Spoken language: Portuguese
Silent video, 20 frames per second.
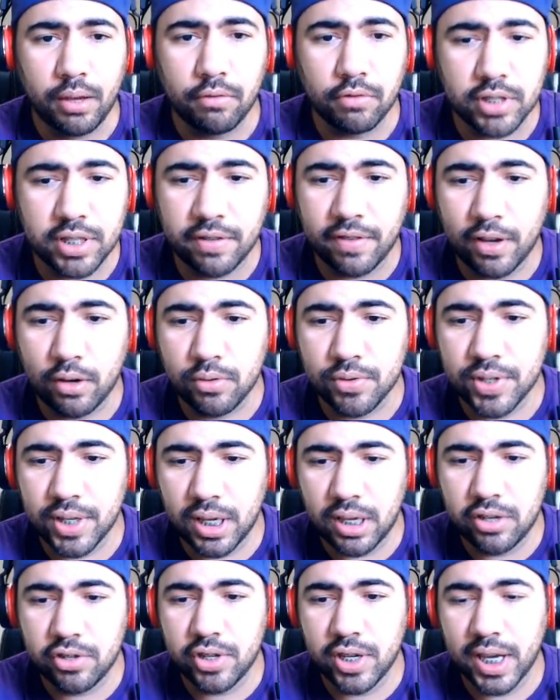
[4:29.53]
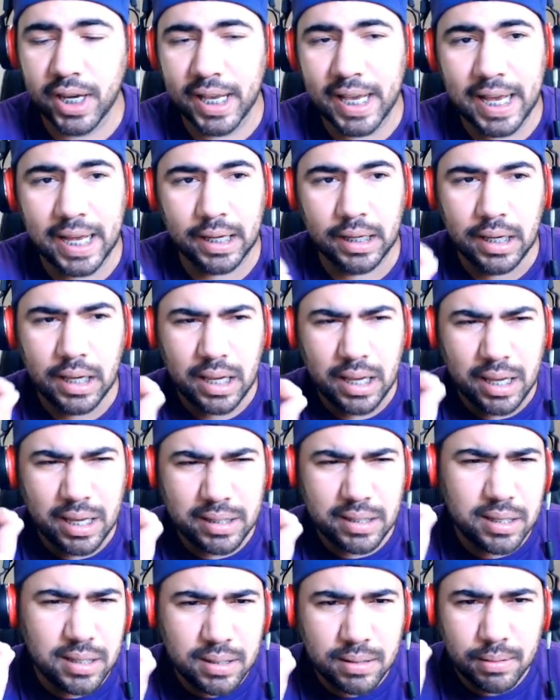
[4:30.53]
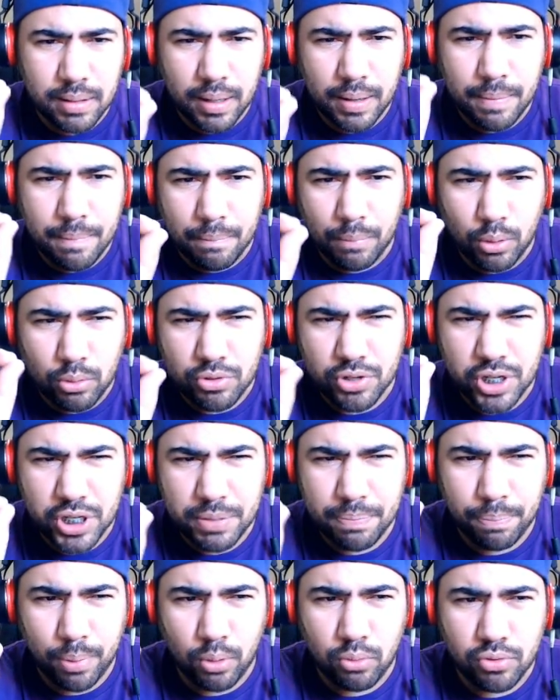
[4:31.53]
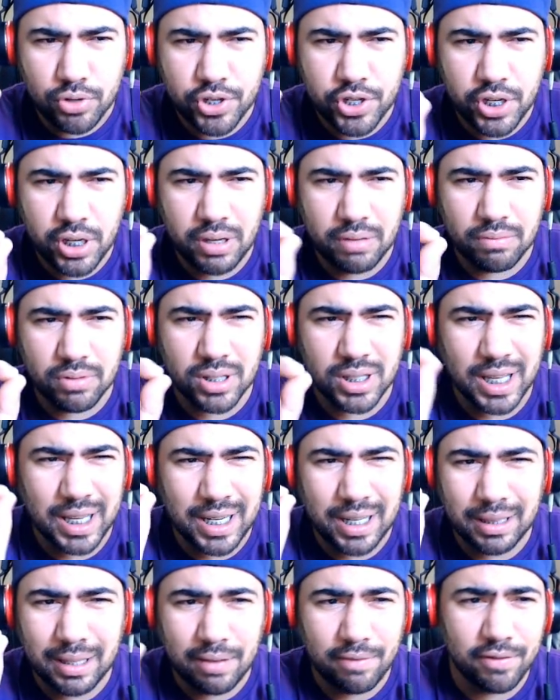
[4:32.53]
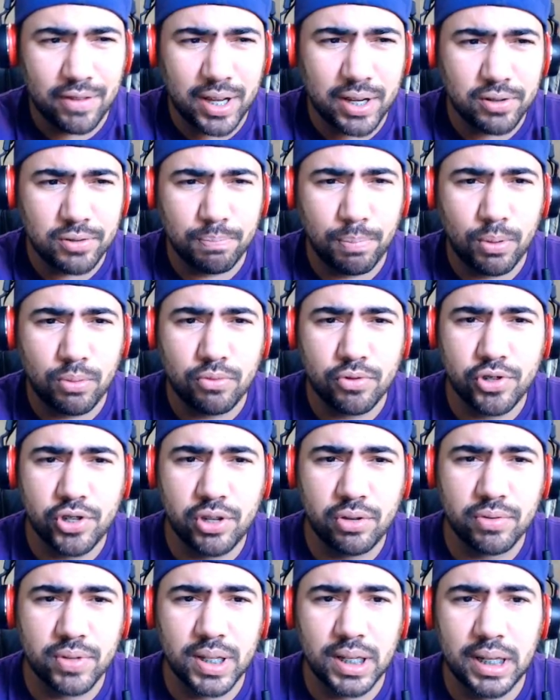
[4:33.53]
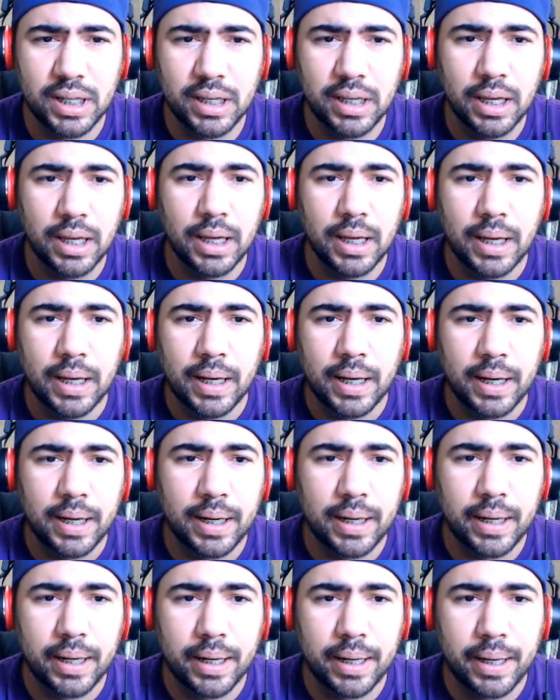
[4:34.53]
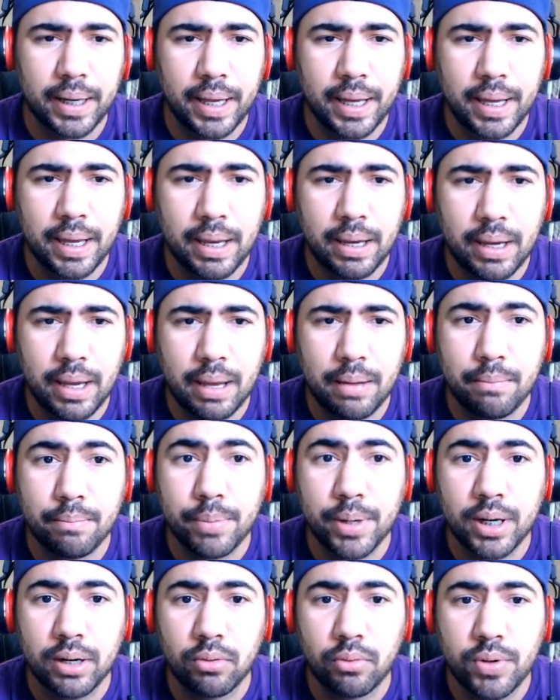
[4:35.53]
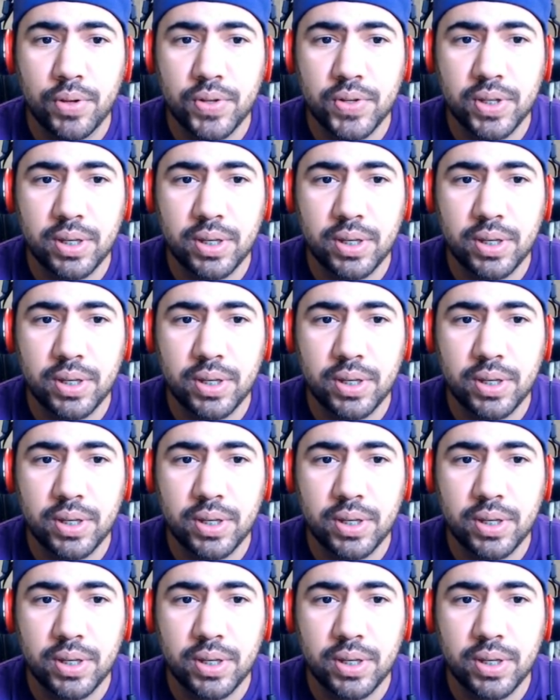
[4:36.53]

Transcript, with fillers: você vai conseguir enxergar esses uh, monte de pontinhos, tá? Ele tem vários pontinhos ali uh, em, em branco em